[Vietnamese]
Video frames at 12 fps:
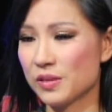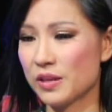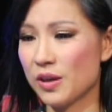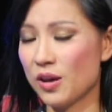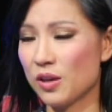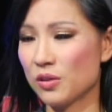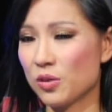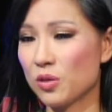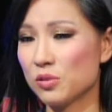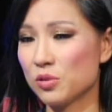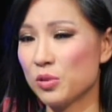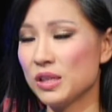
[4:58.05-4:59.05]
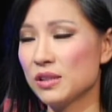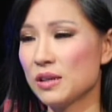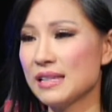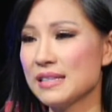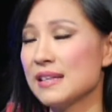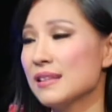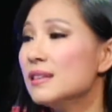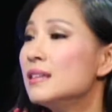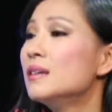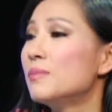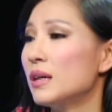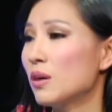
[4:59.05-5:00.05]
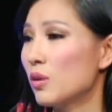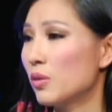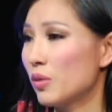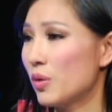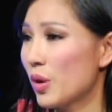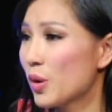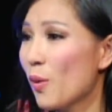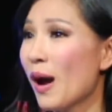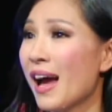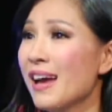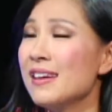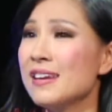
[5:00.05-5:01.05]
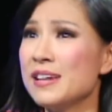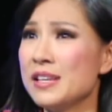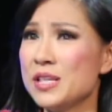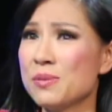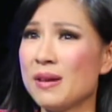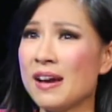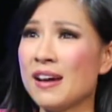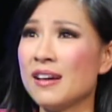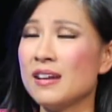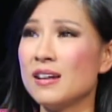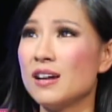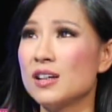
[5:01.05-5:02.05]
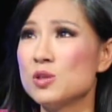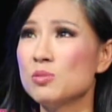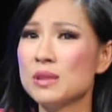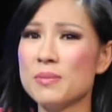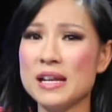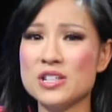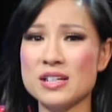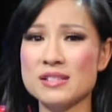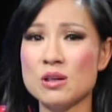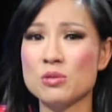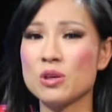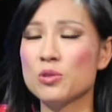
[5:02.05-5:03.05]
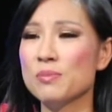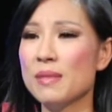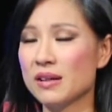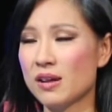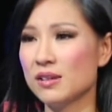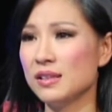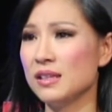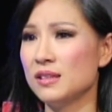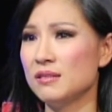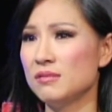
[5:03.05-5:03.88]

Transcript: đó là quý khán thính giả thương mà nói quá. Nhưng mà ở trung tâm Asia sau cái cuốn băng đó thì